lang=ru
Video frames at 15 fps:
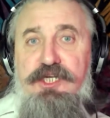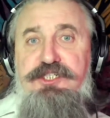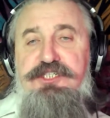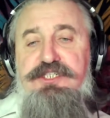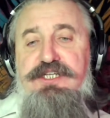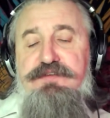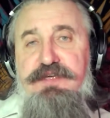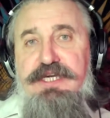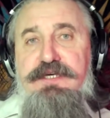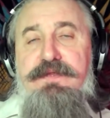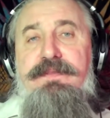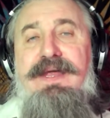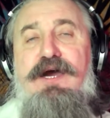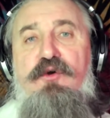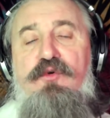Человек
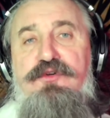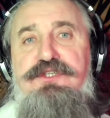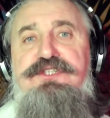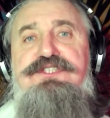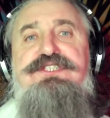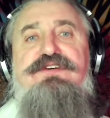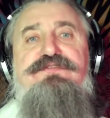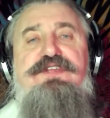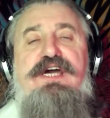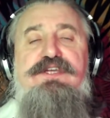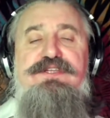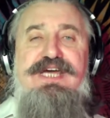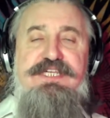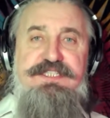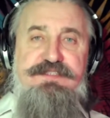находится в так
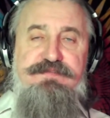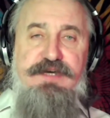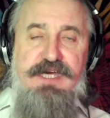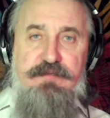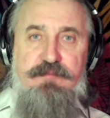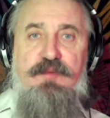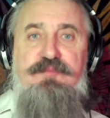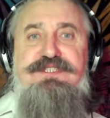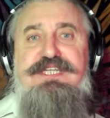называемом